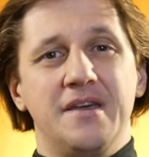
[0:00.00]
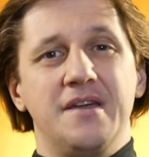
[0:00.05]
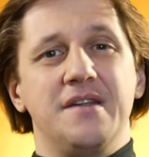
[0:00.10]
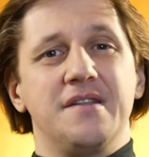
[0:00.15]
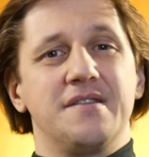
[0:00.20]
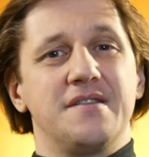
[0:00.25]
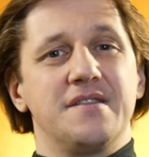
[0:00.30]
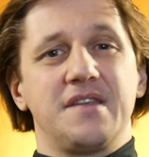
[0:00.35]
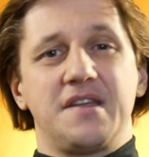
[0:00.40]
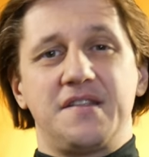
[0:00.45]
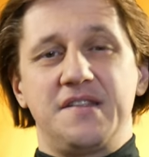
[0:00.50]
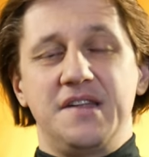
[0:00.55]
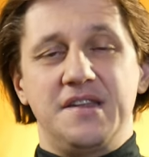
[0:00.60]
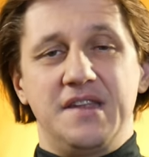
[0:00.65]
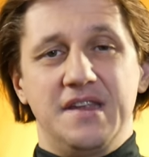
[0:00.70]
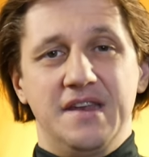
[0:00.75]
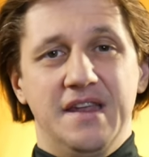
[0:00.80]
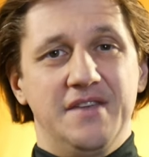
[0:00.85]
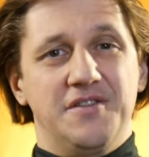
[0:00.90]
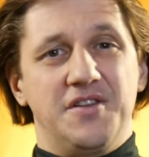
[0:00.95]
das interessiert die
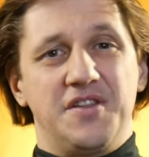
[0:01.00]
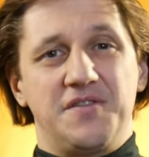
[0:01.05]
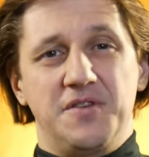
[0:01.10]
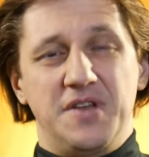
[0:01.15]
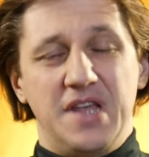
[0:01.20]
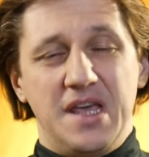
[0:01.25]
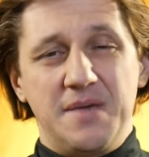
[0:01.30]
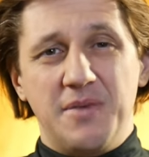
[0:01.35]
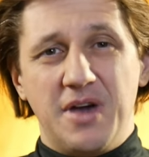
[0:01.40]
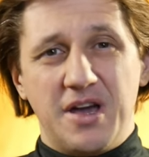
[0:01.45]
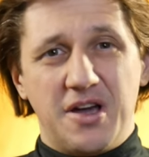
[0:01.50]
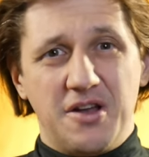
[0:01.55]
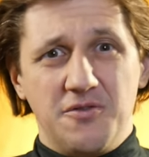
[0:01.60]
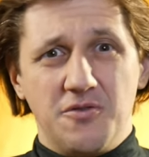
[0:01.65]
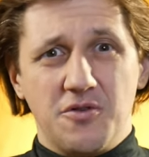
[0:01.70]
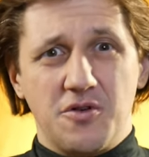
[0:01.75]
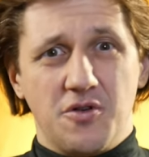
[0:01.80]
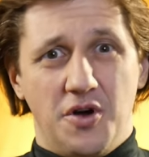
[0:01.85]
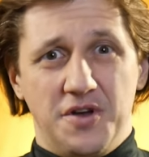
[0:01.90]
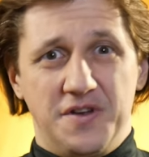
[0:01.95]
nicht. Und es wird immer
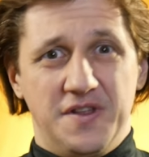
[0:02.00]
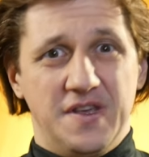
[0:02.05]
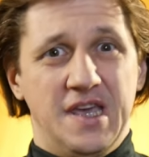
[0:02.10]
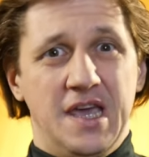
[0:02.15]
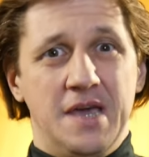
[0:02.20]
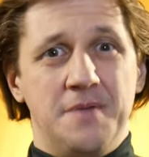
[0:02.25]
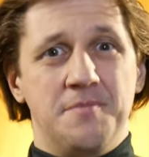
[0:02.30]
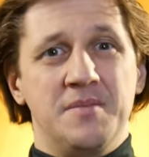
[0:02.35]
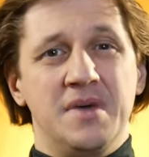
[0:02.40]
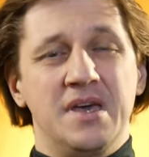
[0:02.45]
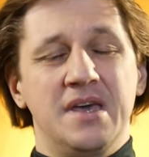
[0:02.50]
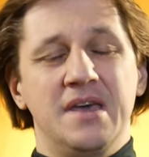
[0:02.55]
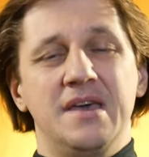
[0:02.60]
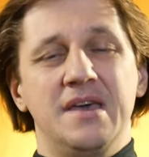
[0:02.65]
genug Leute geben,